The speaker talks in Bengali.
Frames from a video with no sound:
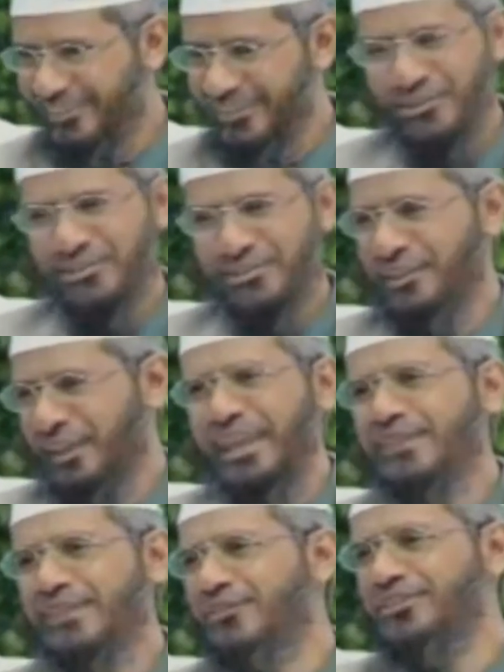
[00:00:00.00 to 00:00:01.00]
আপনি যে
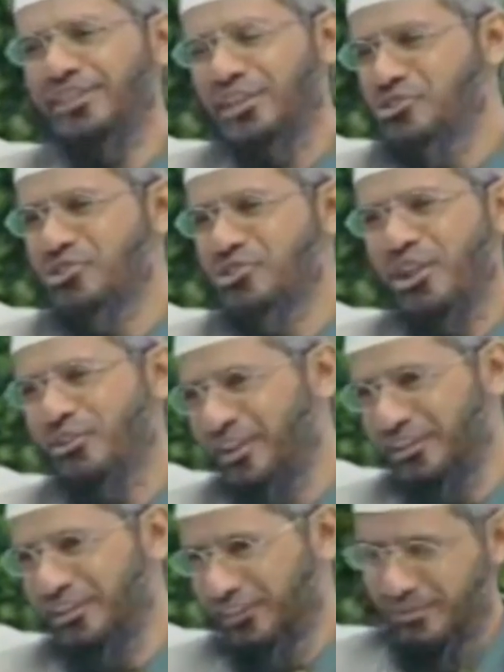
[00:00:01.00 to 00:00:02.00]
কোনো আয়াত পড়েন
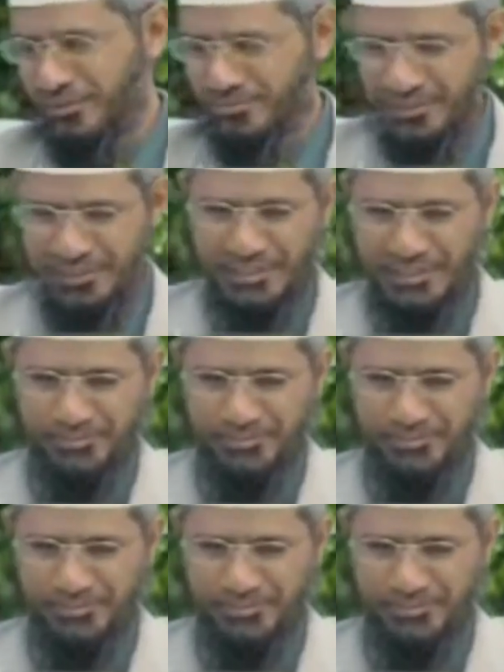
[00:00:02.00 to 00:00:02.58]
ইনশাল্লাহ সব পাবেন